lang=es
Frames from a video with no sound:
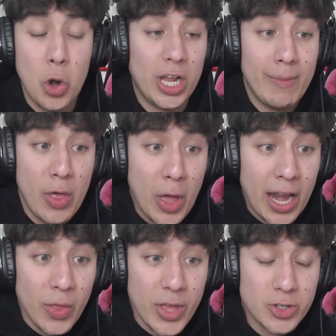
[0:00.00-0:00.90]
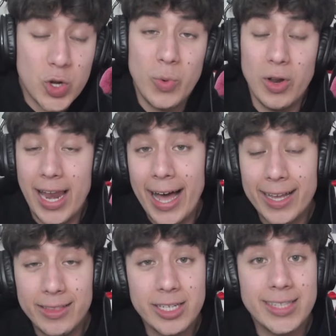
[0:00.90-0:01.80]
Lo que me hace gracia es cómo la
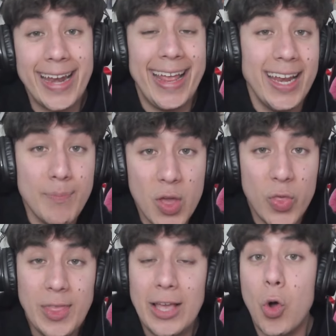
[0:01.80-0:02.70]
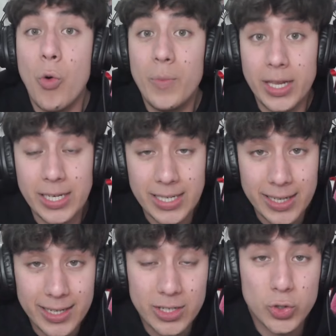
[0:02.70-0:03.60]
gente está en NPC de
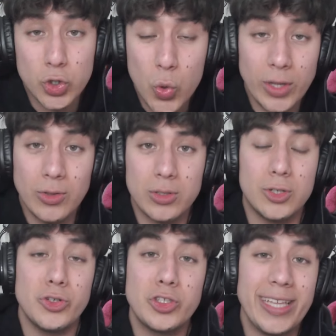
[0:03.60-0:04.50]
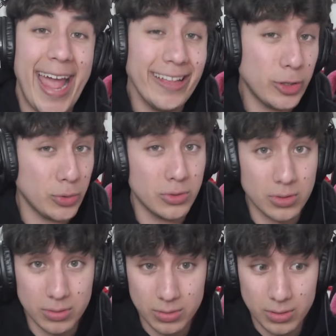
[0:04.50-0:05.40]
comerse esos cuentos, esos
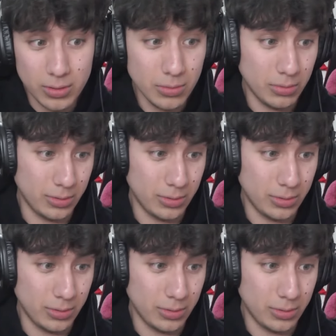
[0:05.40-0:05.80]
teatros, ¿no?